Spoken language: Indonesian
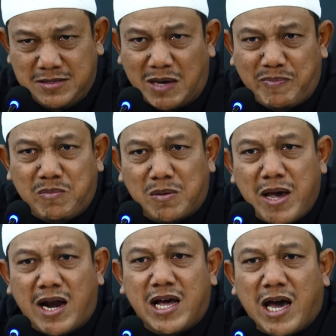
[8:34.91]
tapi
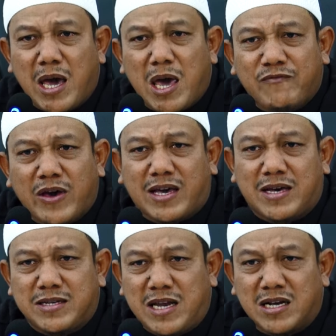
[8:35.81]
berbeda efek
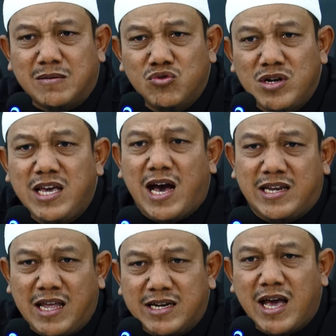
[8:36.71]
dan
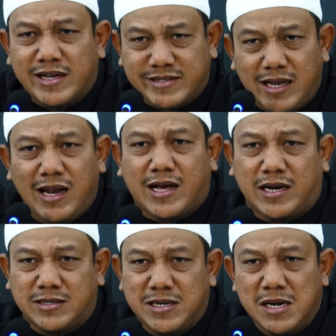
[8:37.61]
kemuliaan yang dihasilkan